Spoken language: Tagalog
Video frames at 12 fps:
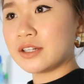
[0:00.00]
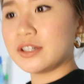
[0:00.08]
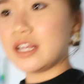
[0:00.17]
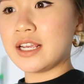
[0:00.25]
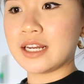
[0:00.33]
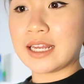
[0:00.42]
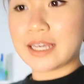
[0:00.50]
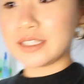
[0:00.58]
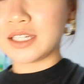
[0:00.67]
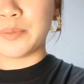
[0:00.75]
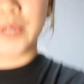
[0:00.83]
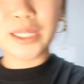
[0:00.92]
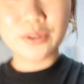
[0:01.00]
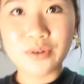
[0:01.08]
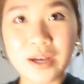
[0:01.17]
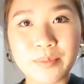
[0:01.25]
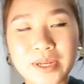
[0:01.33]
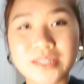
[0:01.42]
the ring light na nabili ko
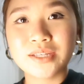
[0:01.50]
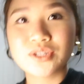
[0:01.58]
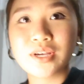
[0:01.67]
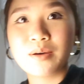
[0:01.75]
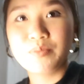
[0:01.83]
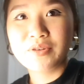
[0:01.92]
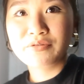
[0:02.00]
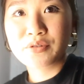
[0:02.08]
nga pala sa Shopee